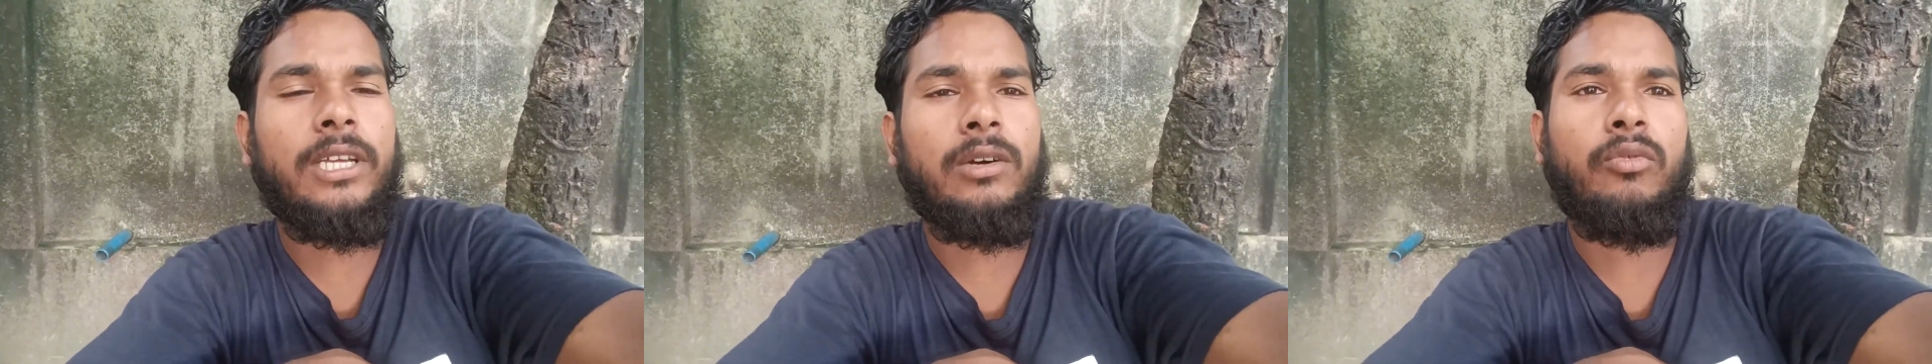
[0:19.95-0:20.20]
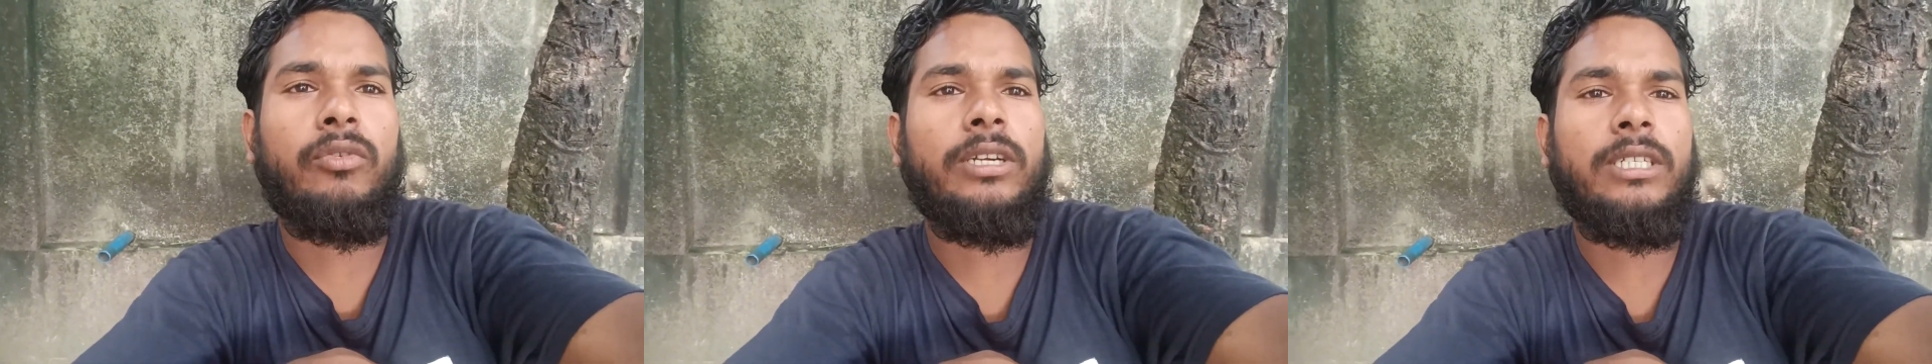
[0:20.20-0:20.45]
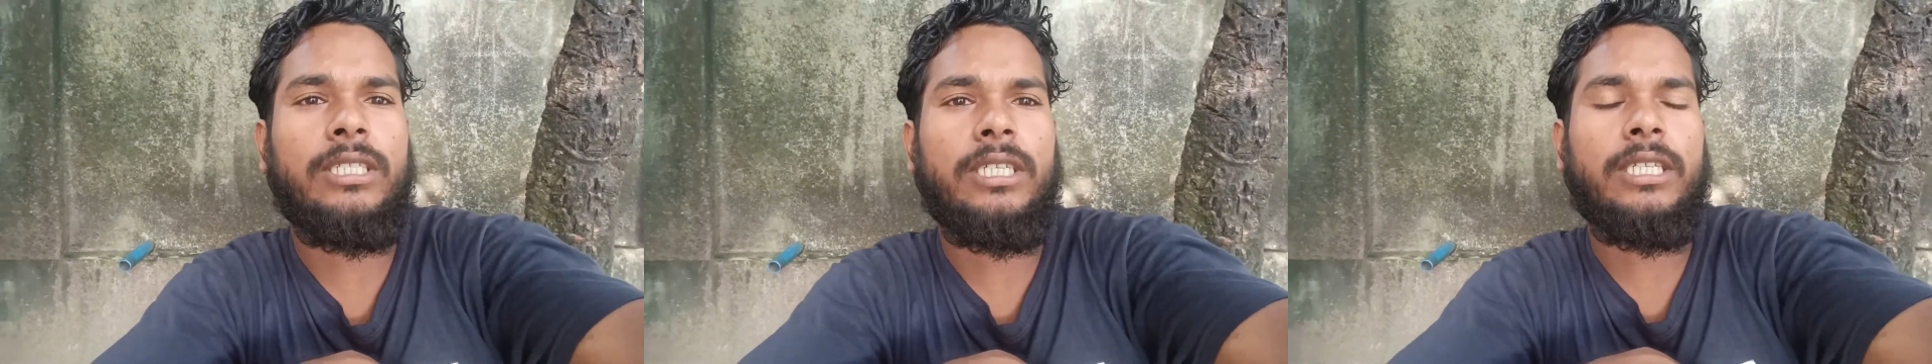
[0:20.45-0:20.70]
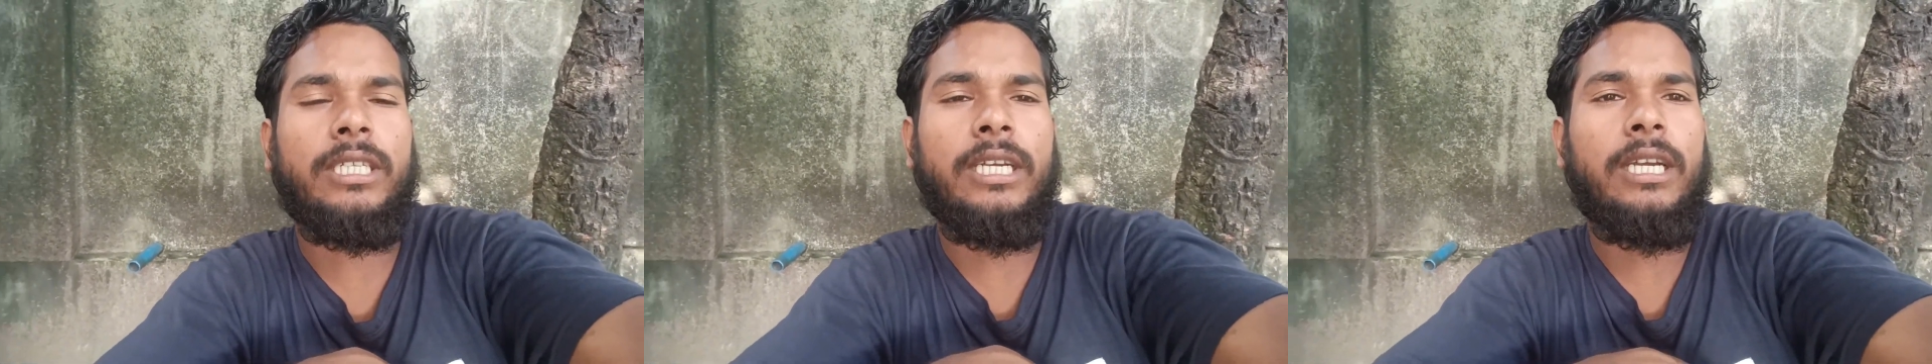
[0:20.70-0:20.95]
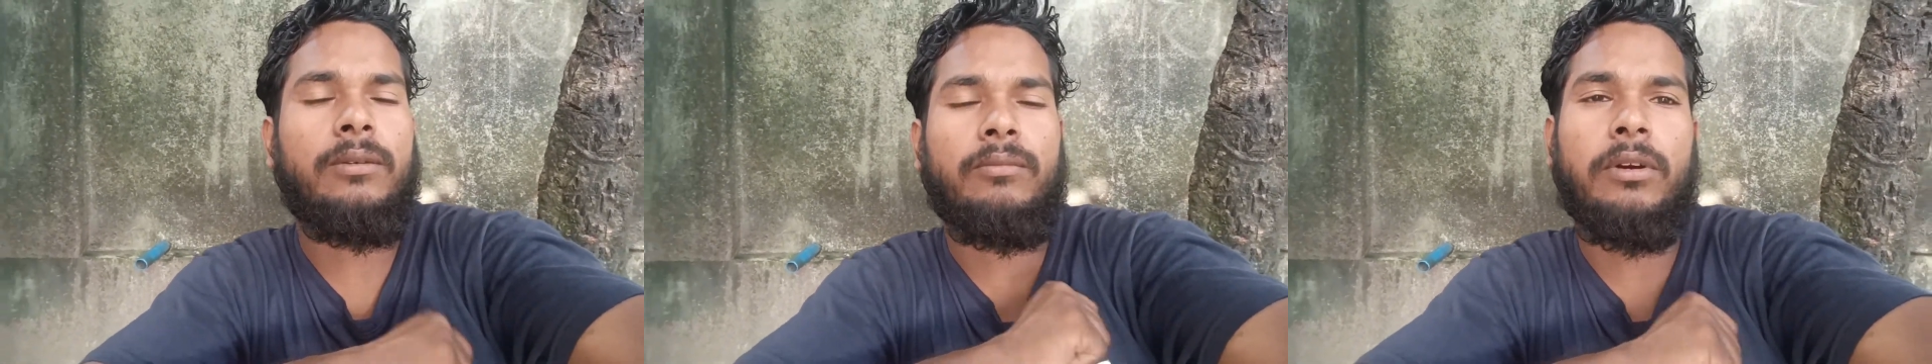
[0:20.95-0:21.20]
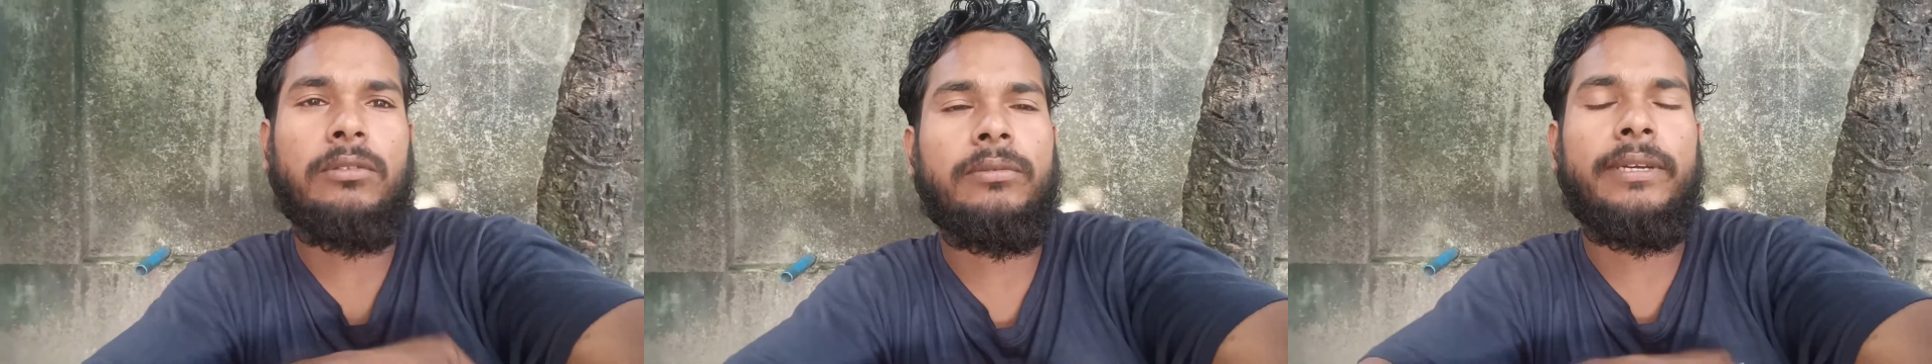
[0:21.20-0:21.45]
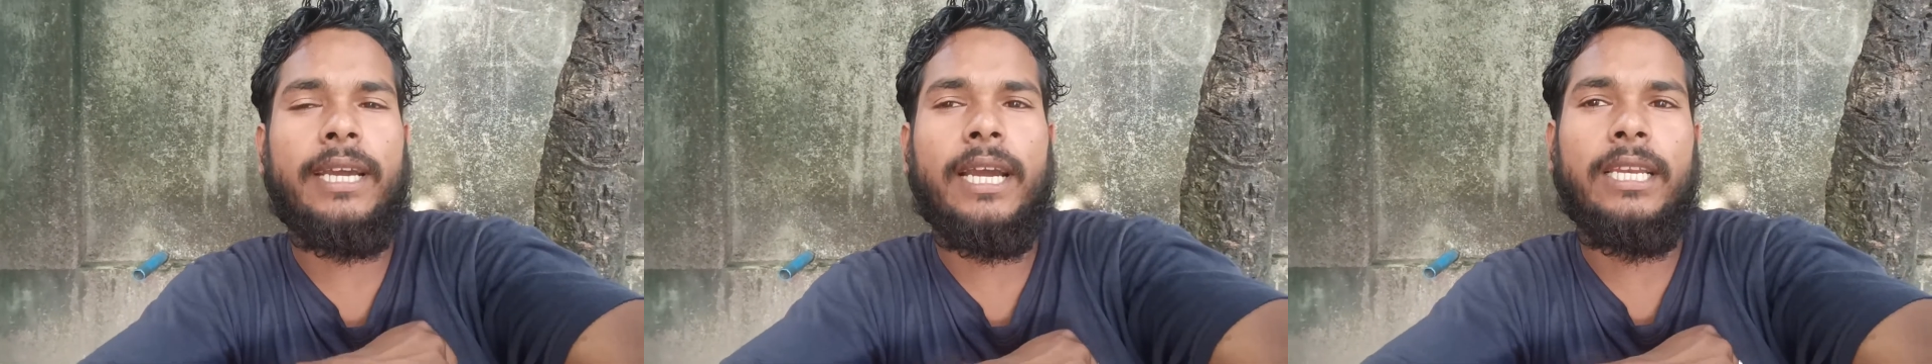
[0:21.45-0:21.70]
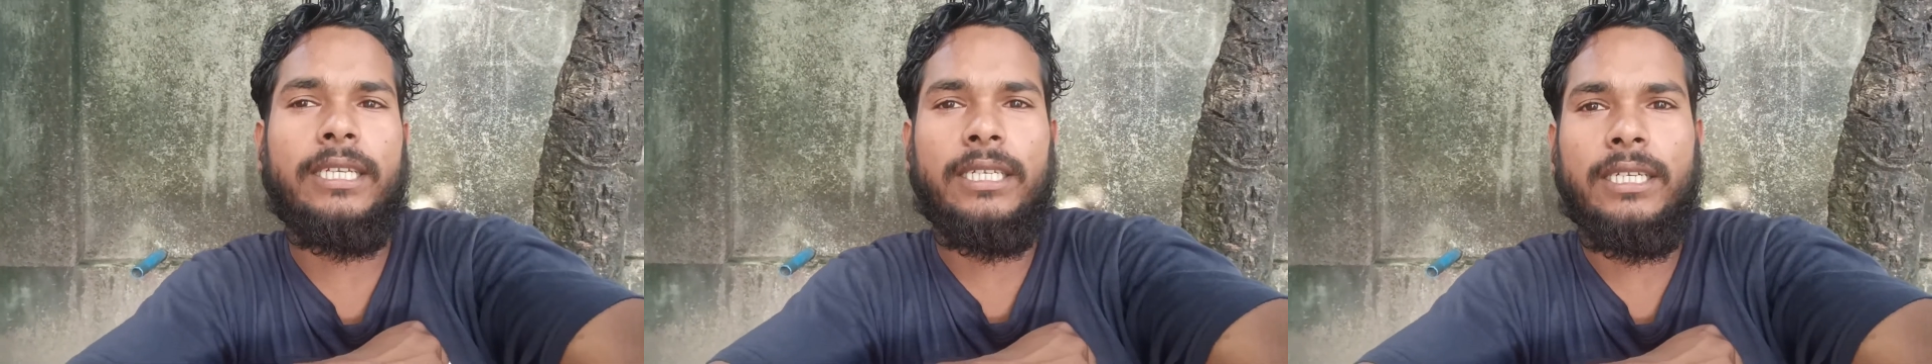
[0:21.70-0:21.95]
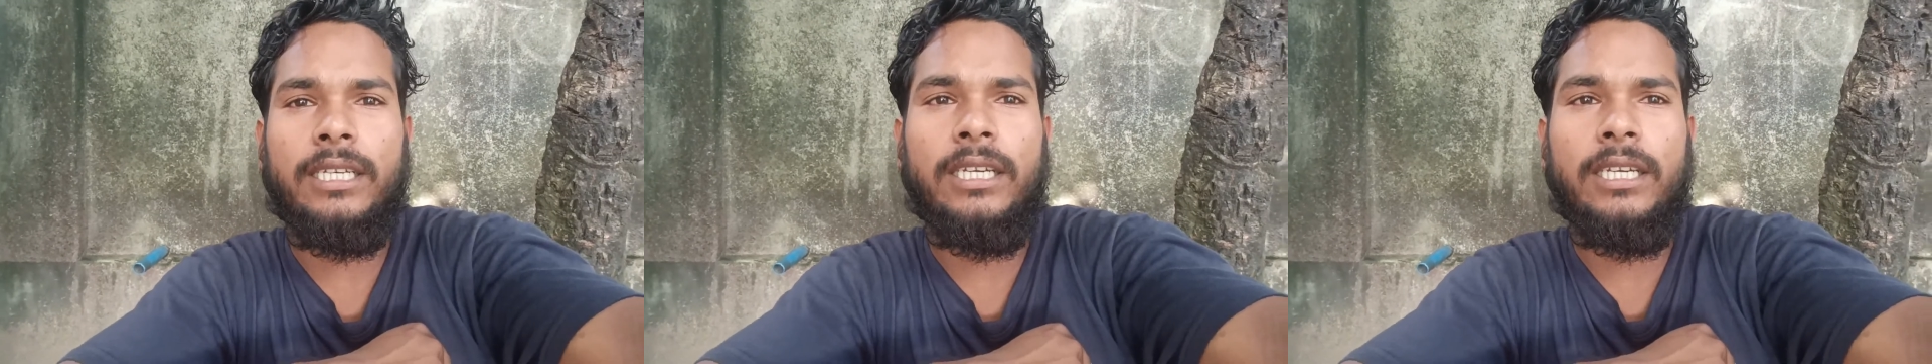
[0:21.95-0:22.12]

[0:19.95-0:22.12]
तक वेट किए थे बाबू भैया के लिए